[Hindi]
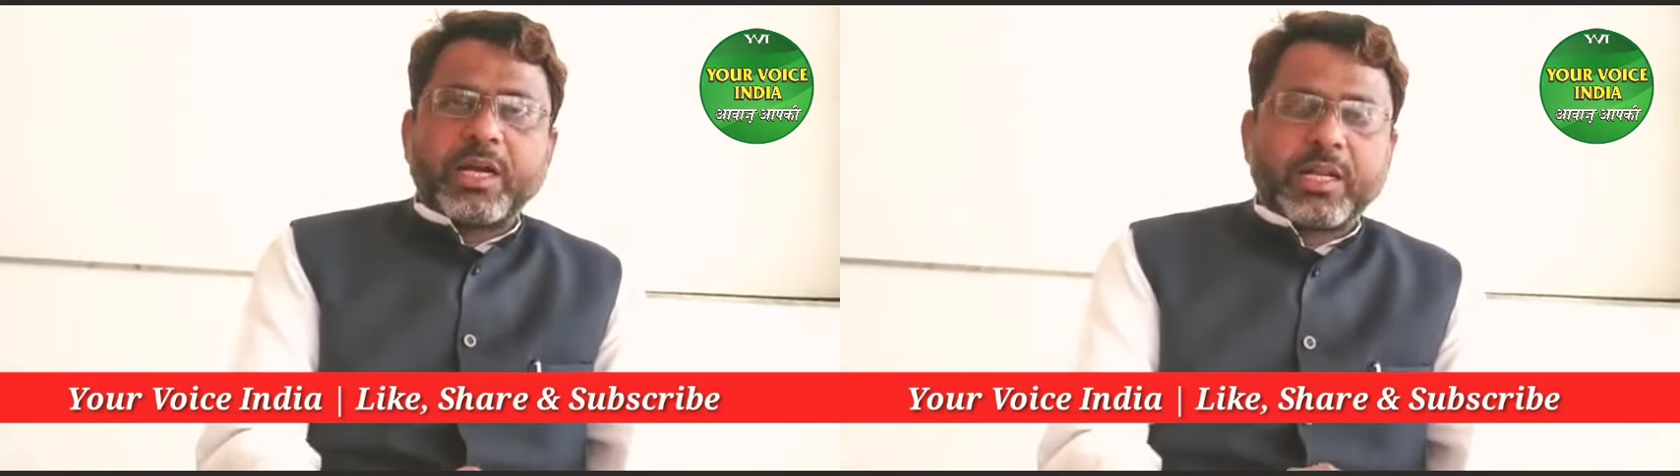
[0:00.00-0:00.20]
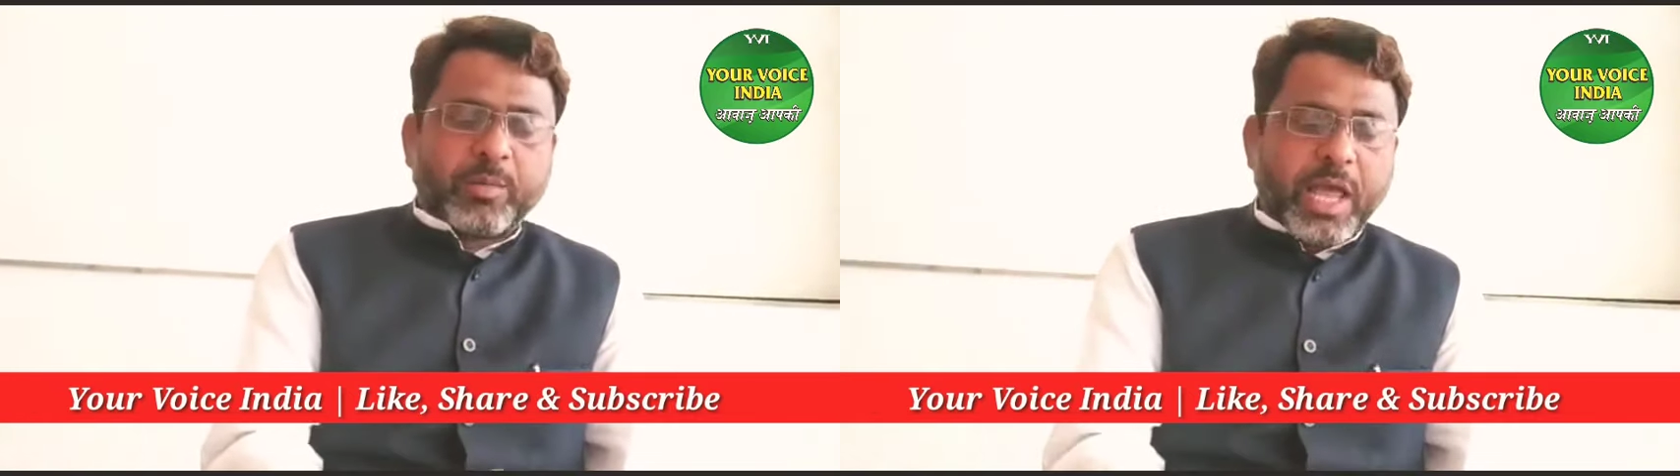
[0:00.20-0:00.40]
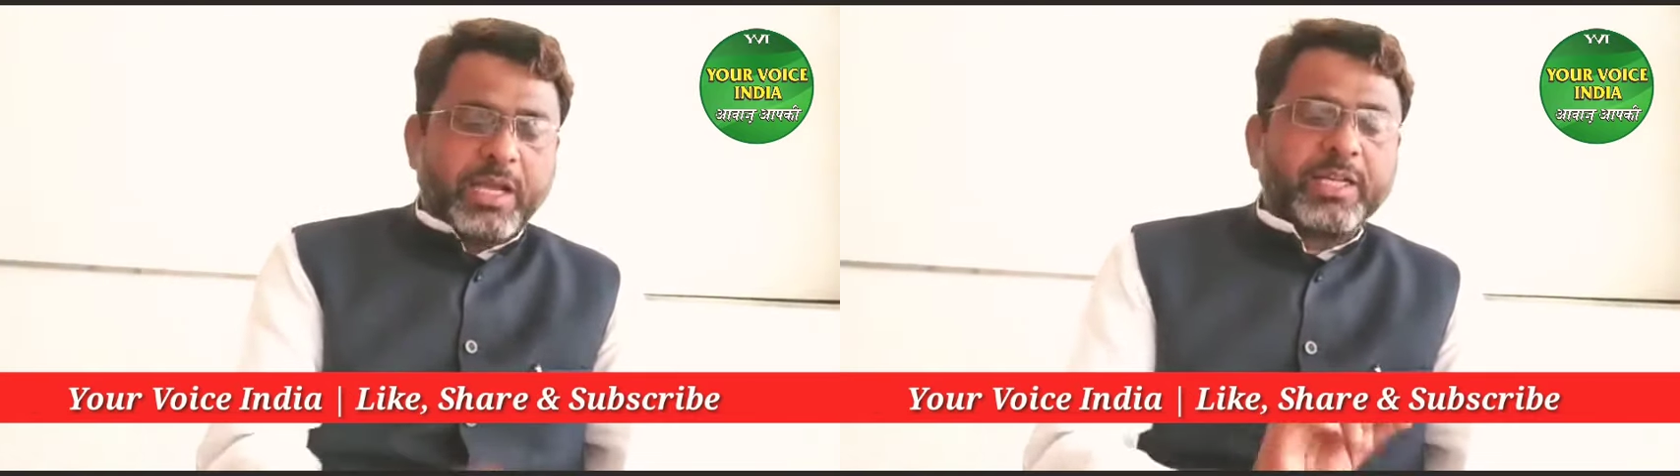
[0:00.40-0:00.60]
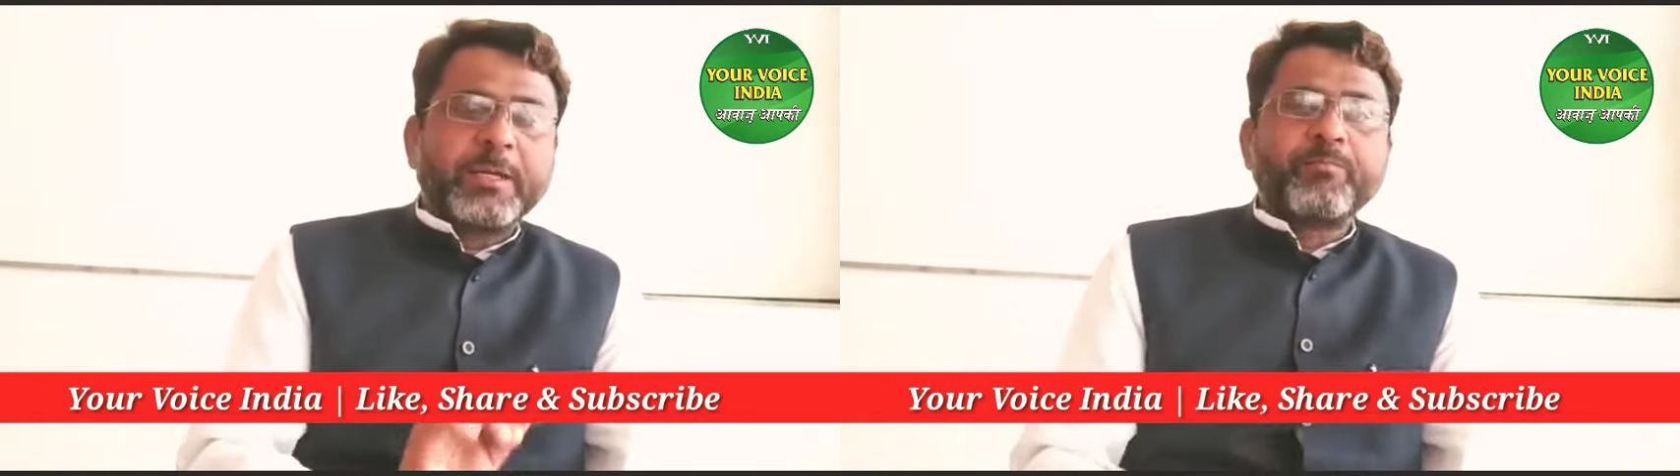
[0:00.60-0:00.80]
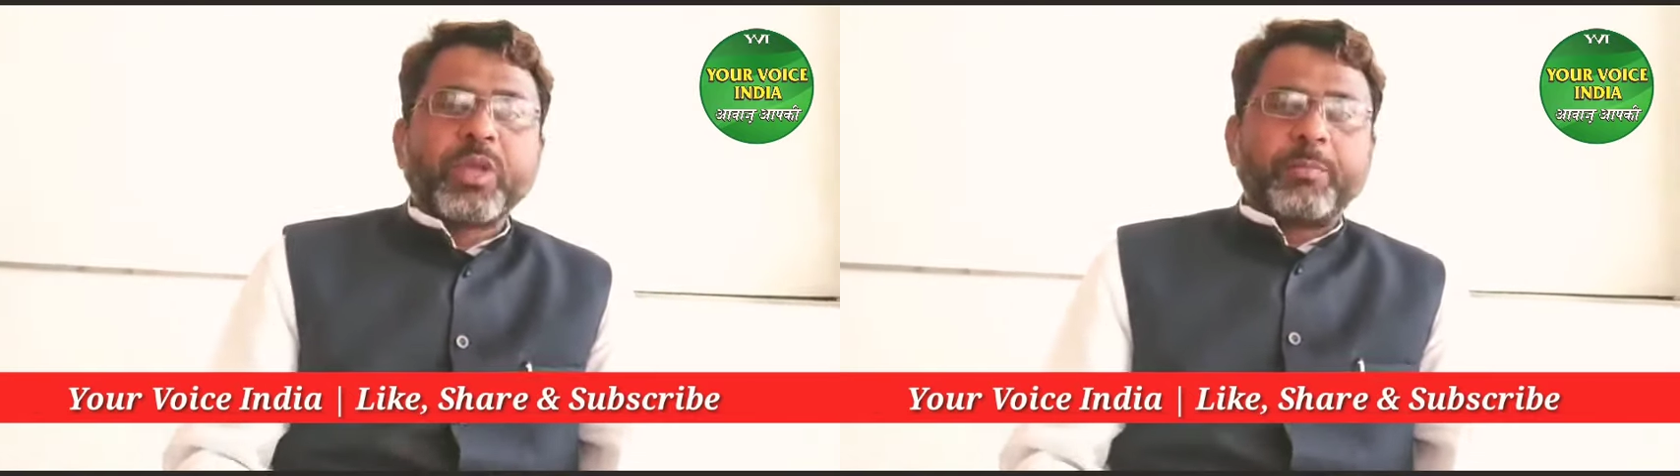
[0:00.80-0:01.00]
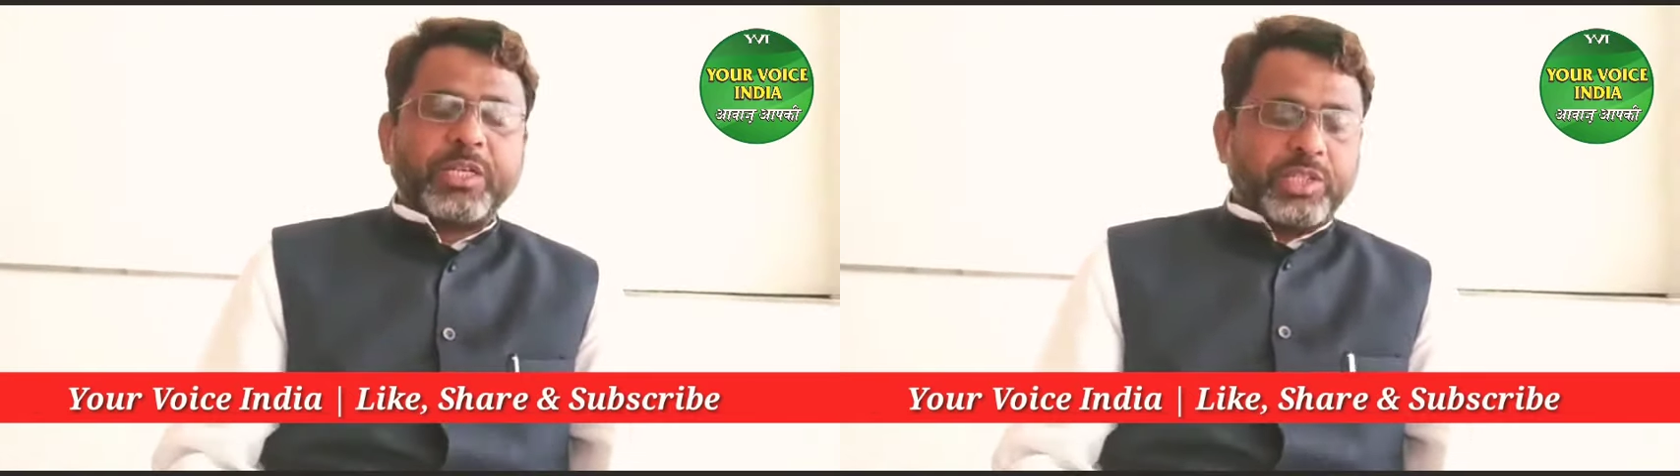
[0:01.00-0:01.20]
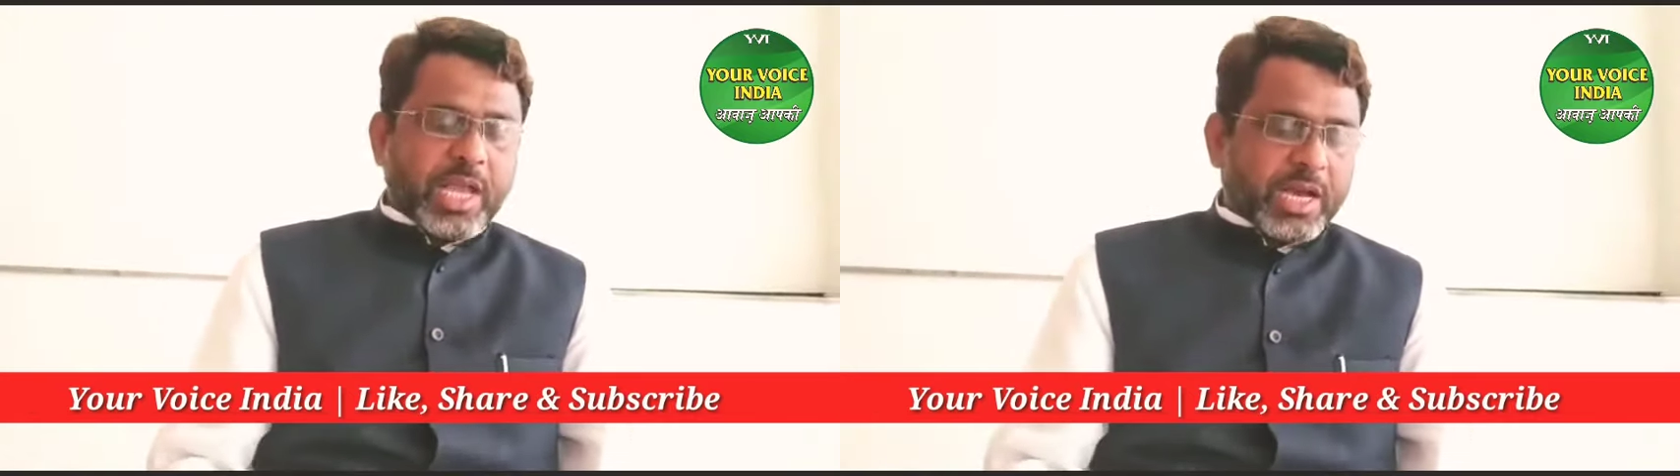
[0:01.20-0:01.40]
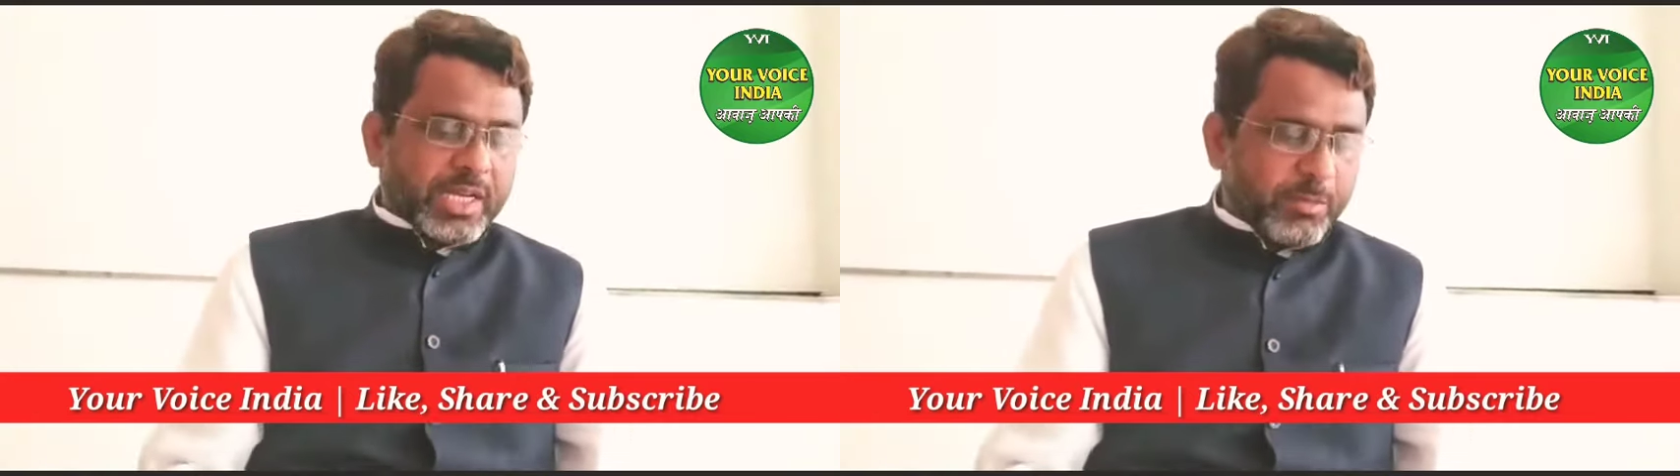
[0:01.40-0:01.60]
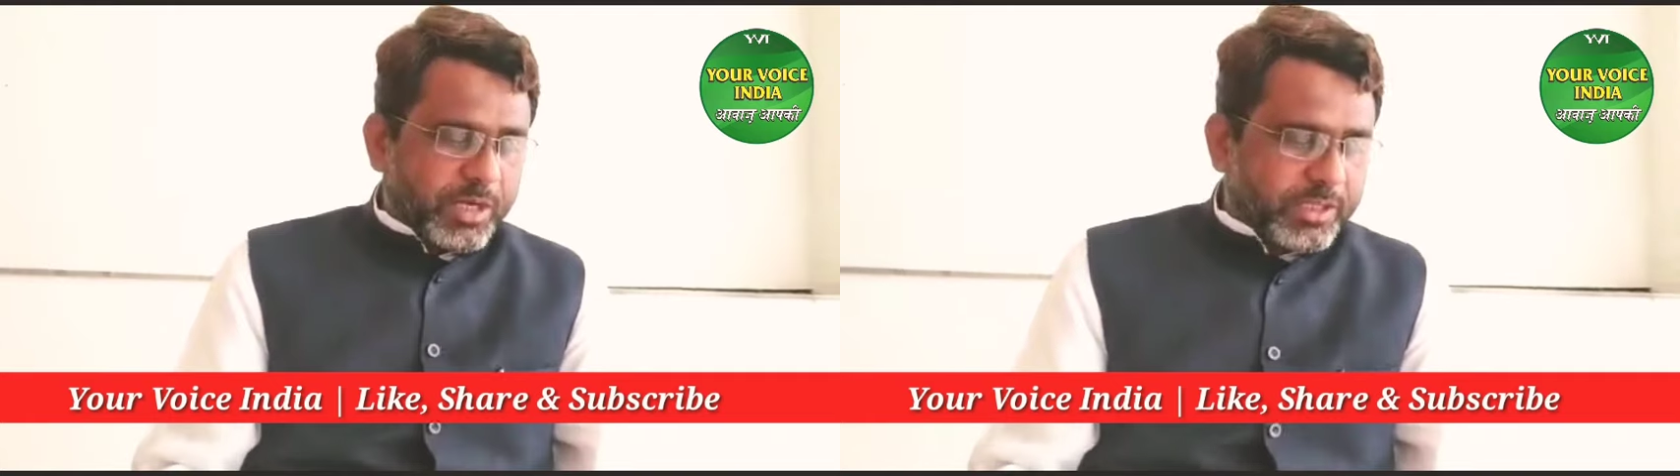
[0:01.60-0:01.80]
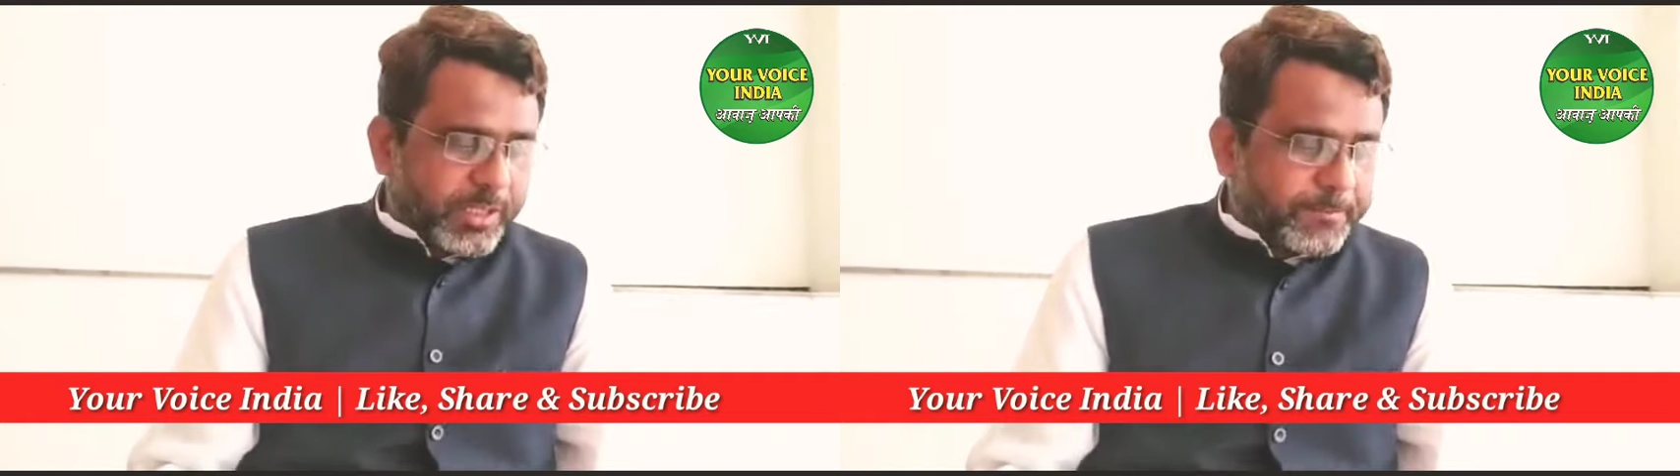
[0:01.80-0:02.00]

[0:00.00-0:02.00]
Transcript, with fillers: अंडर पर अपने जिला का नाम लिख दें